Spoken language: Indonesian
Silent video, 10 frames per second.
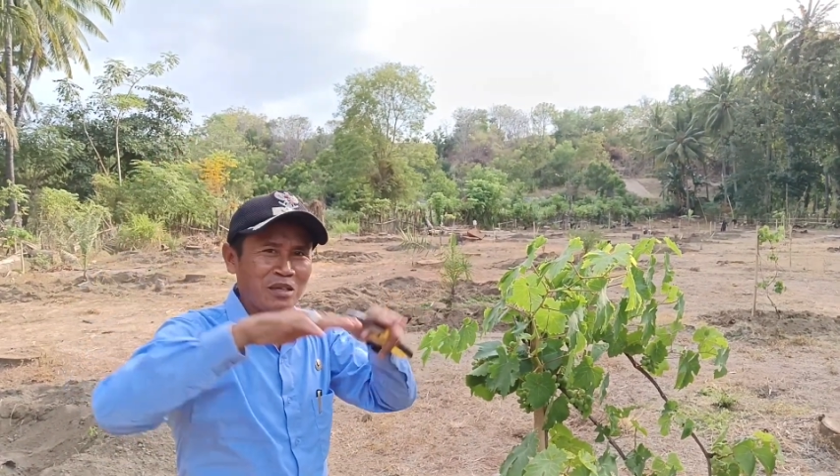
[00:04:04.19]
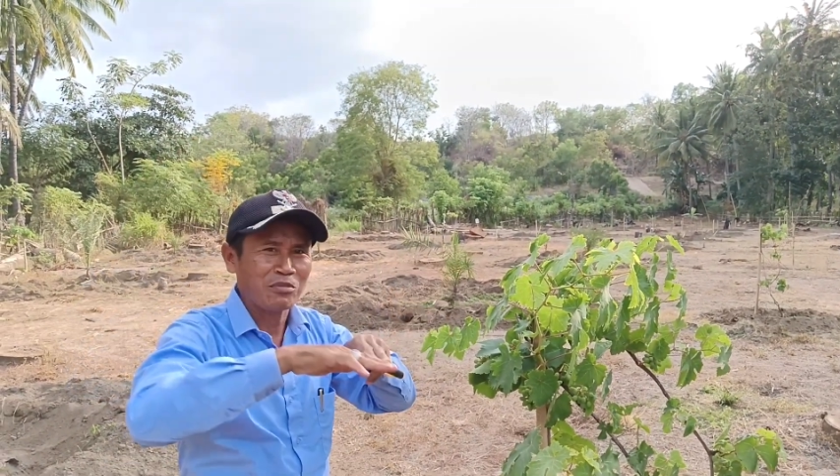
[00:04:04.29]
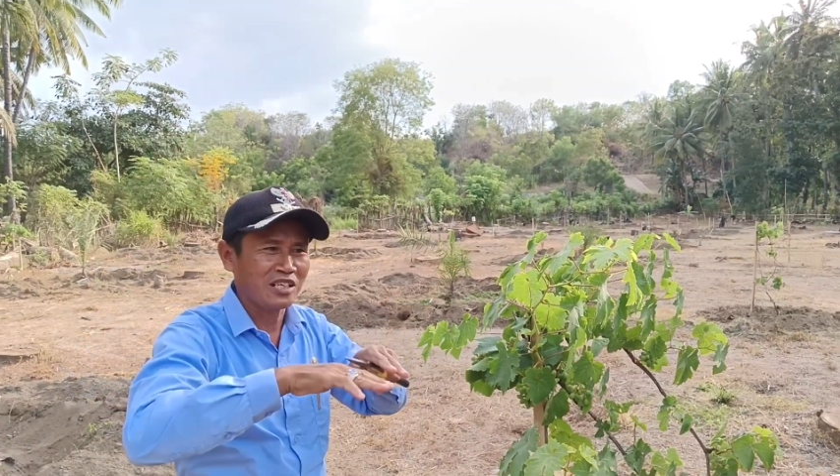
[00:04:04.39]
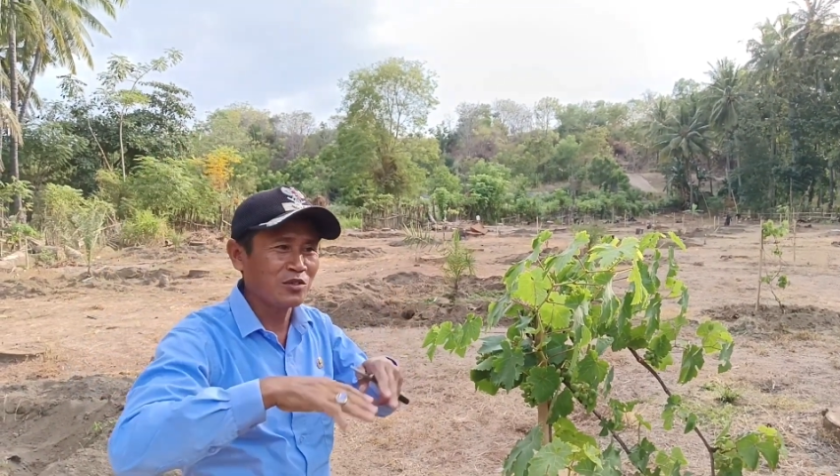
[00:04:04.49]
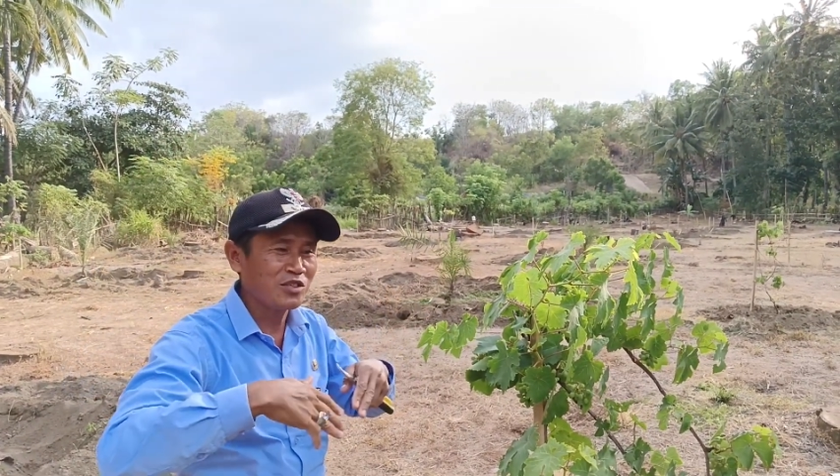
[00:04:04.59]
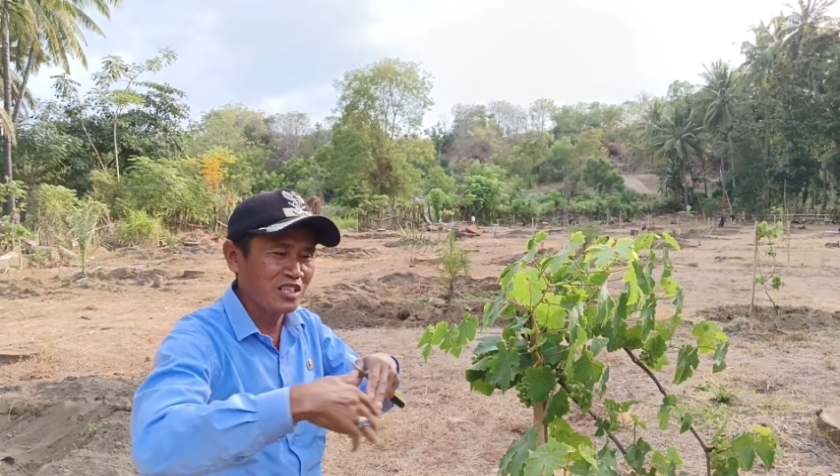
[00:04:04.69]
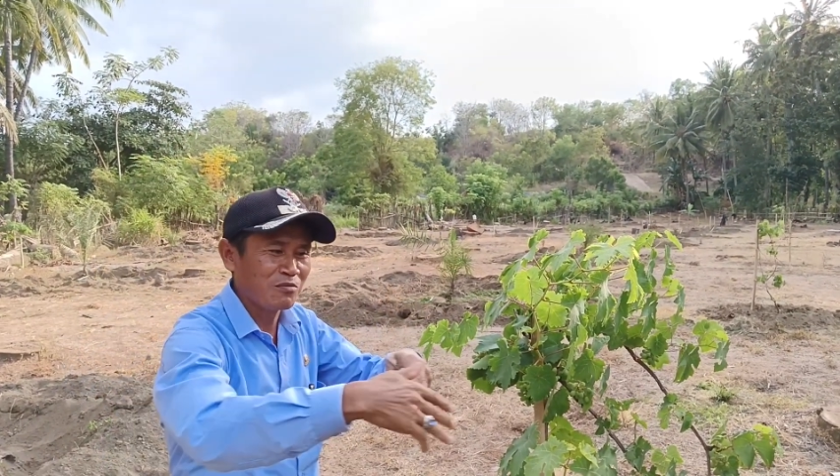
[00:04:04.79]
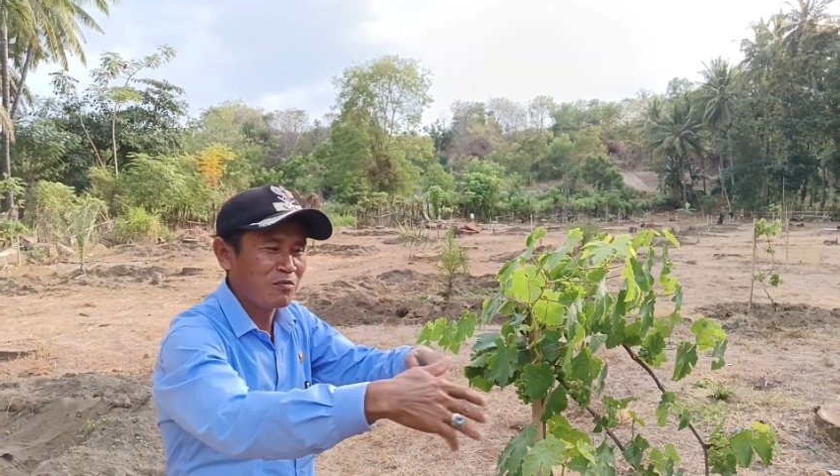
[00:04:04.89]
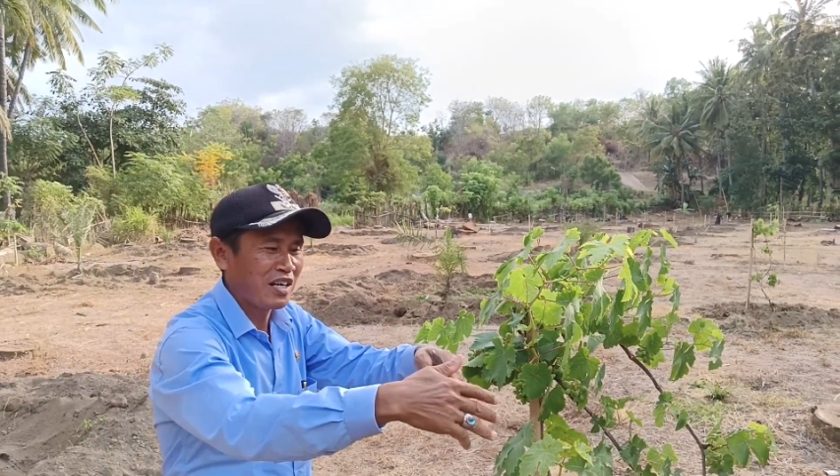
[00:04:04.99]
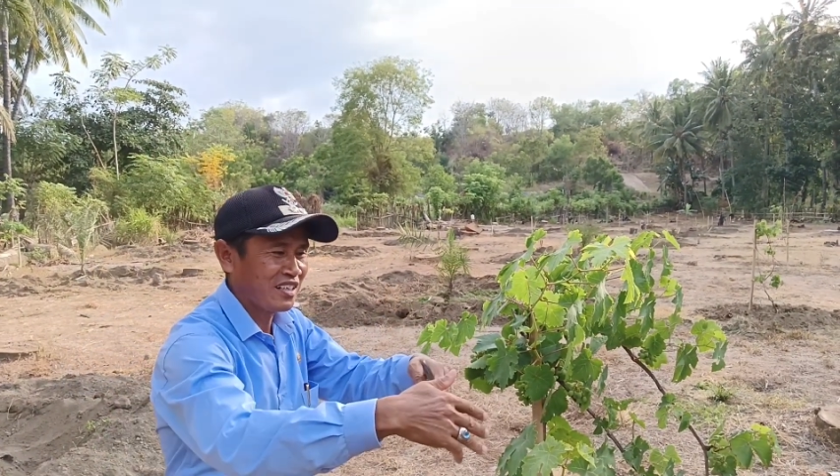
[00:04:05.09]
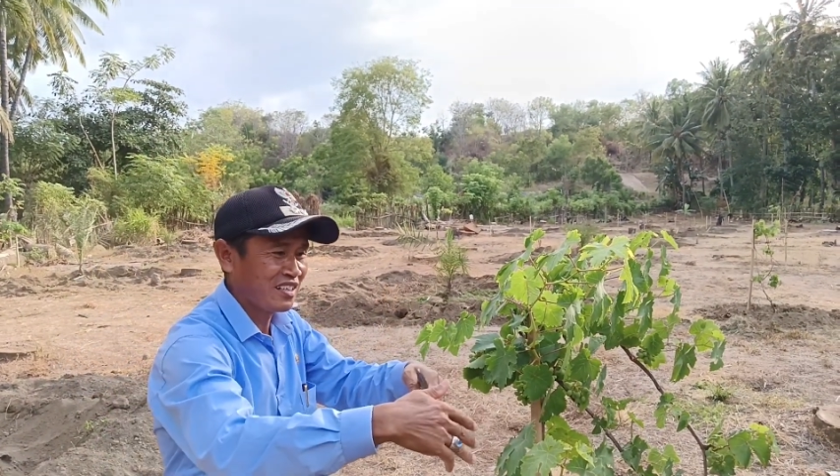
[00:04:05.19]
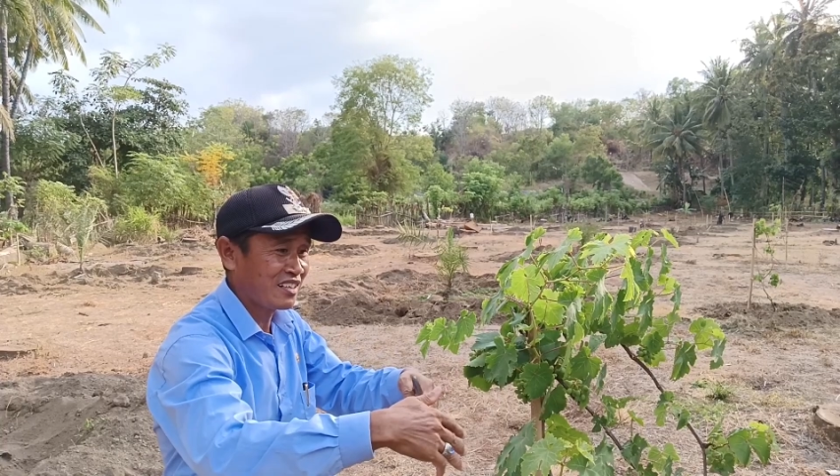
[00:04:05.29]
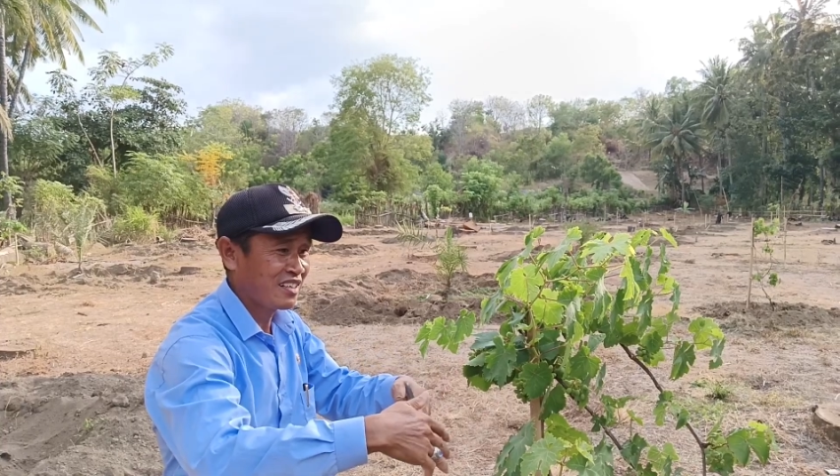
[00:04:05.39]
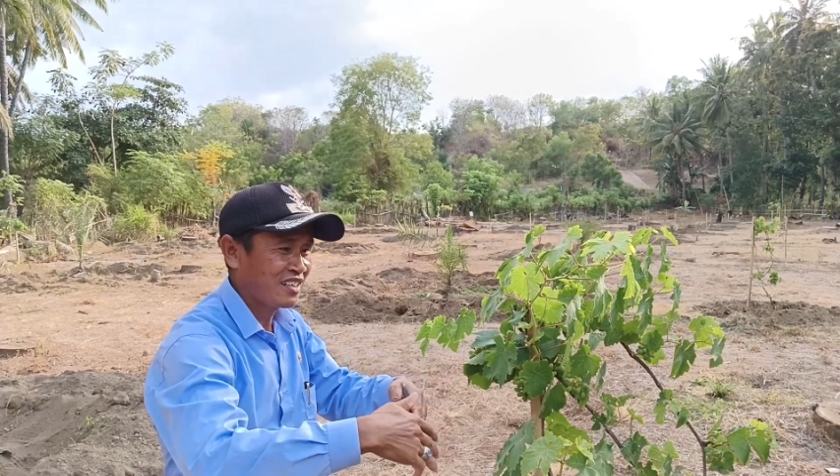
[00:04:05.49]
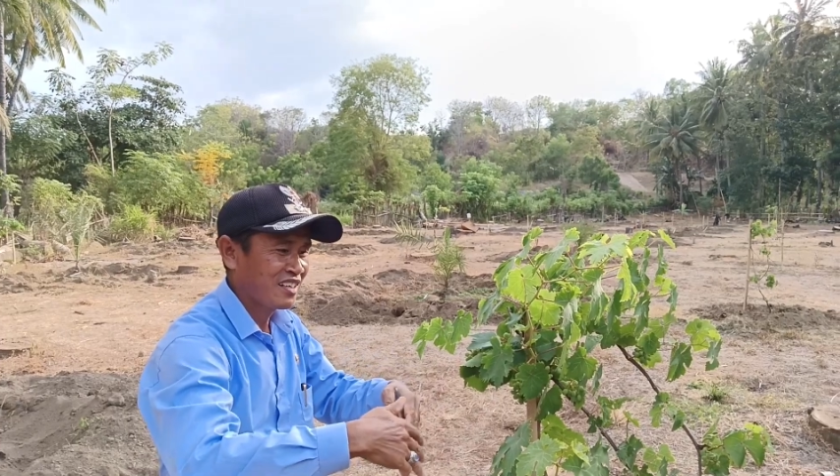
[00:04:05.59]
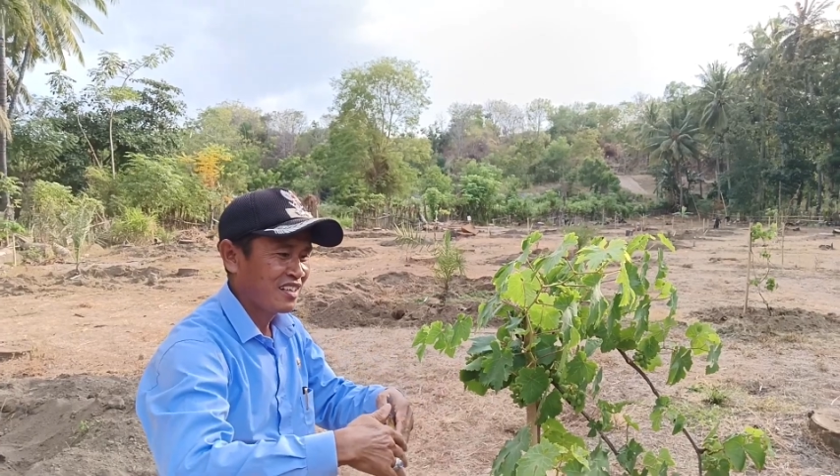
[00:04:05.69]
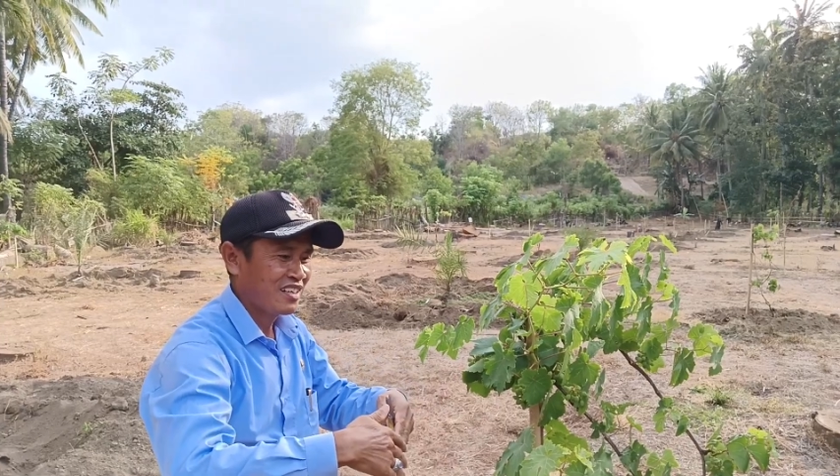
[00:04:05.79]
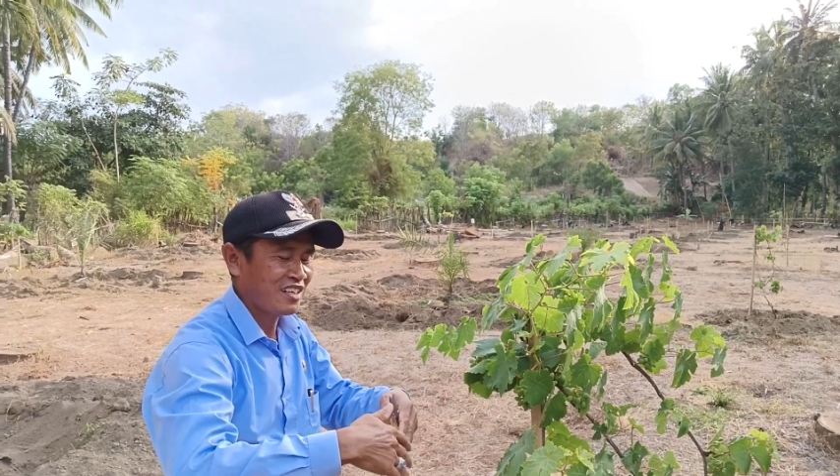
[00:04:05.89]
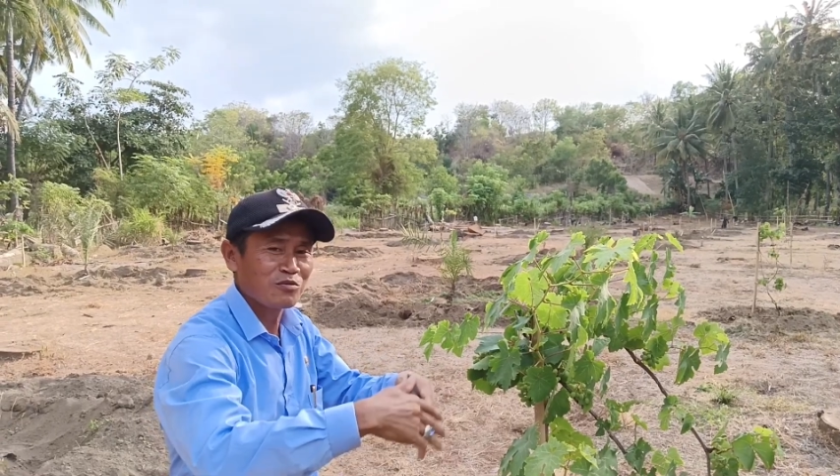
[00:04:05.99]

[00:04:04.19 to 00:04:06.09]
Peneduh di depan rumah.